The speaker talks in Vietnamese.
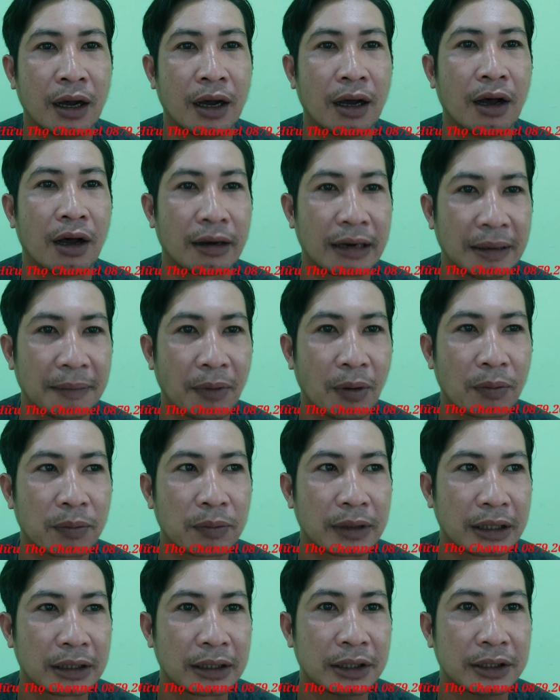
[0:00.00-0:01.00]
uh, hoặc là
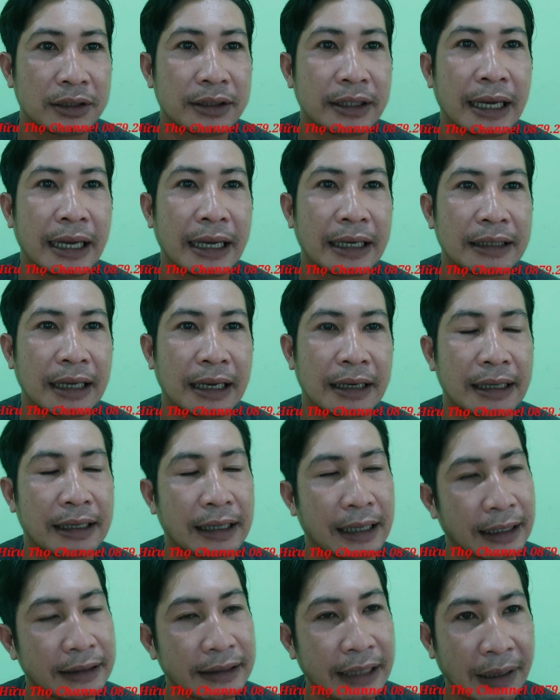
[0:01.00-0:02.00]
một đợt hưởng cái án là đang
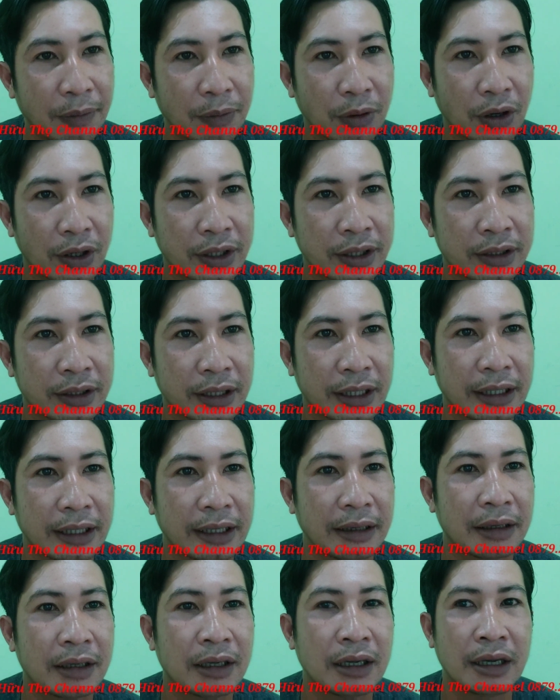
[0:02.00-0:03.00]
án treo rồi
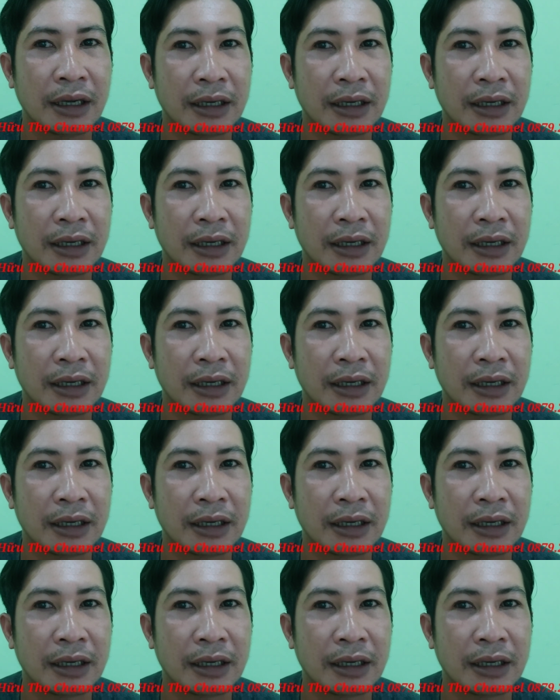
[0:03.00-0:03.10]
thì uh,